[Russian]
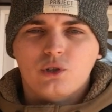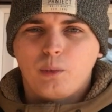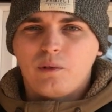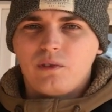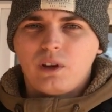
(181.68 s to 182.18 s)

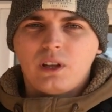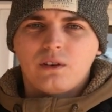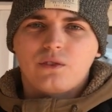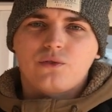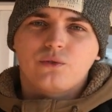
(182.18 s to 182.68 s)
чтобы
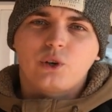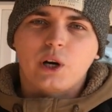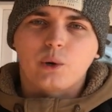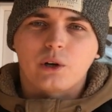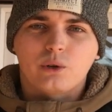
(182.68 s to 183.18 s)
выветривать всю
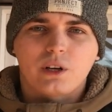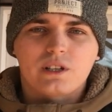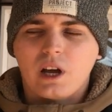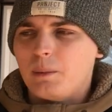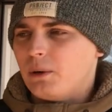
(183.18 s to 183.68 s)
влагу,
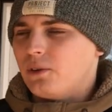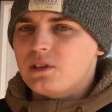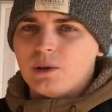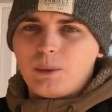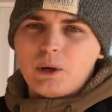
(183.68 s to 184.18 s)
которая
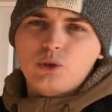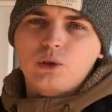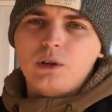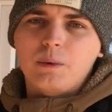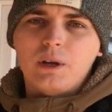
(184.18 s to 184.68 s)
скапливается
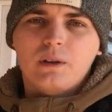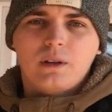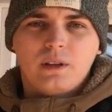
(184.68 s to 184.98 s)
между ними.